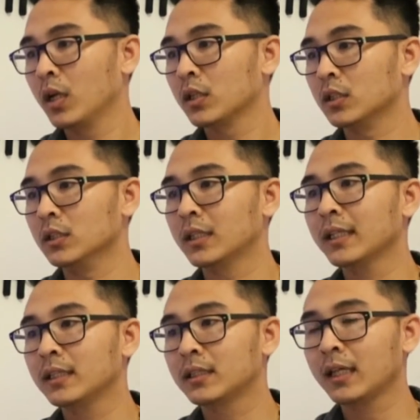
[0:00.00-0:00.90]
Từ cái
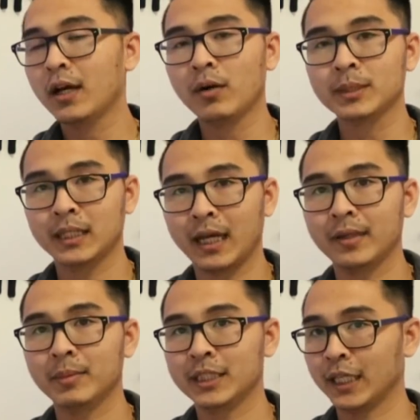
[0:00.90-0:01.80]
cái option này
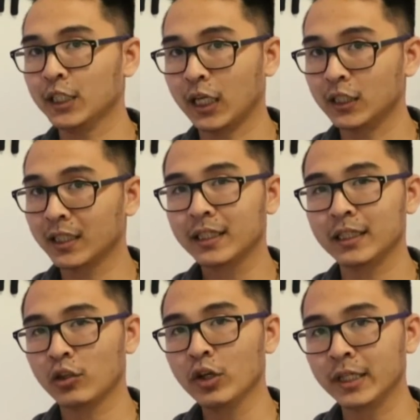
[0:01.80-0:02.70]
mình sẽ nhận được cái
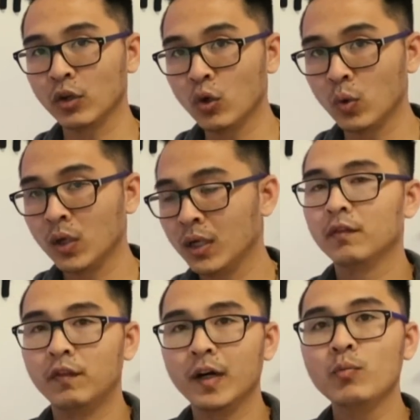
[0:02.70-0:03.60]
tiền đó liền luôn.
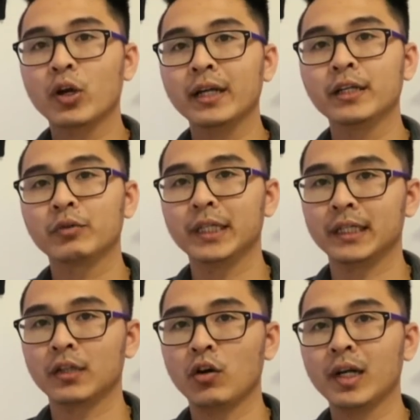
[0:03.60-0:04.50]
Với một cái điều
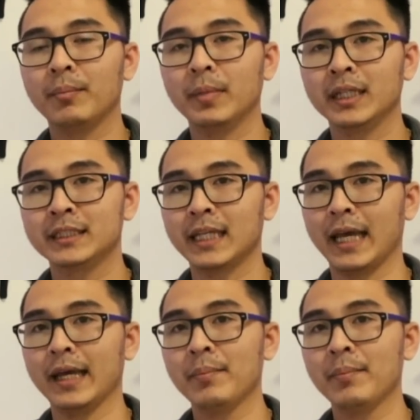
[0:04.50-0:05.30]
kiện đó là mình sẽ